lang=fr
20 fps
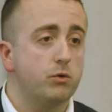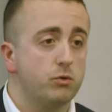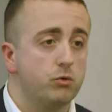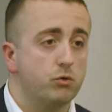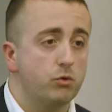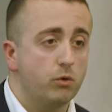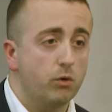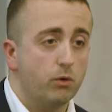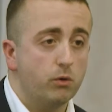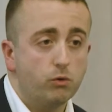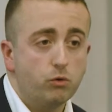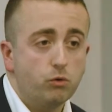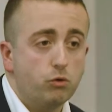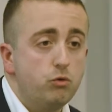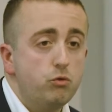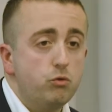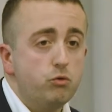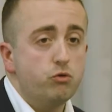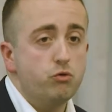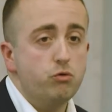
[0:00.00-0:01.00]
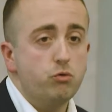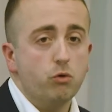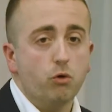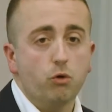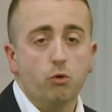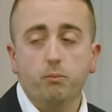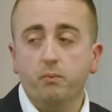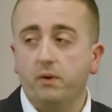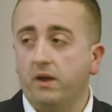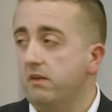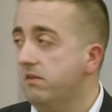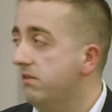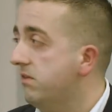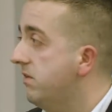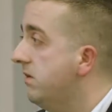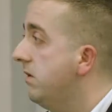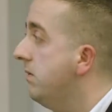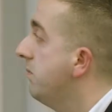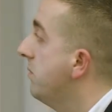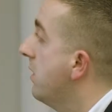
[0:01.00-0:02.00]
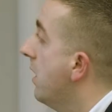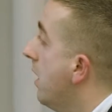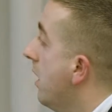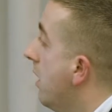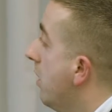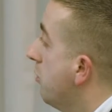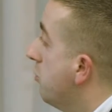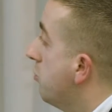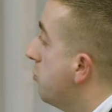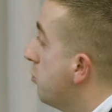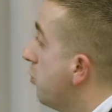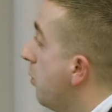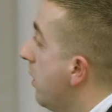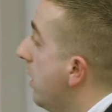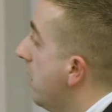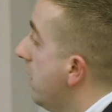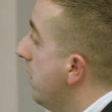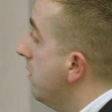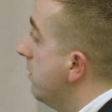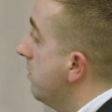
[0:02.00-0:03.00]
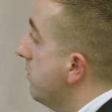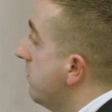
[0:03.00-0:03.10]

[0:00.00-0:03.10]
euh, de culture précis, soit